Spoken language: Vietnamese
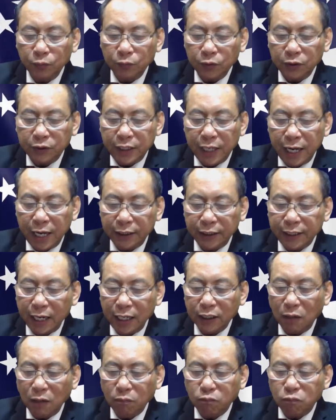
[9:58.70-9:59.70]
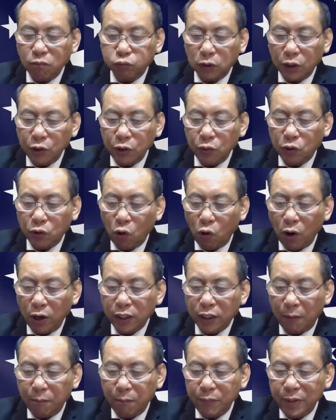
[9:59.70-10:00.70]
che chắn các mục tiêu khỏi
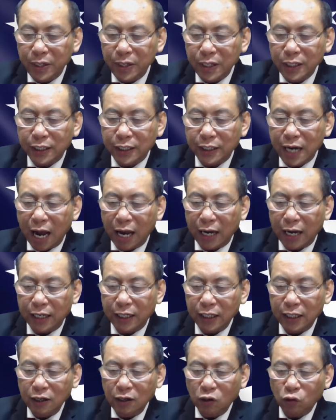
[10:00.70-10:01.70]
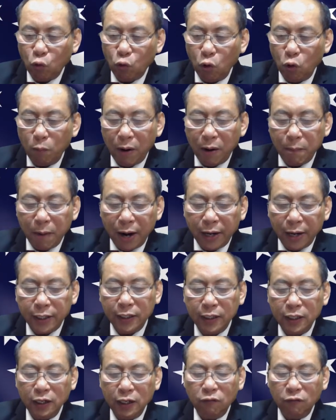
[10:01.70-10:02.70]
cảm biến hiện đại của máy bay
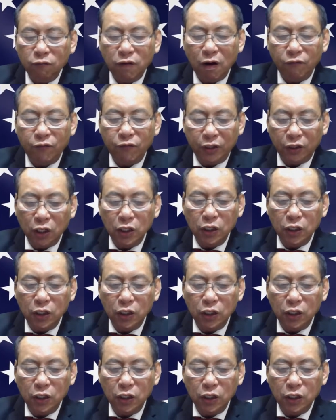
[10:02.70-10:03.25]
và vệ tinh,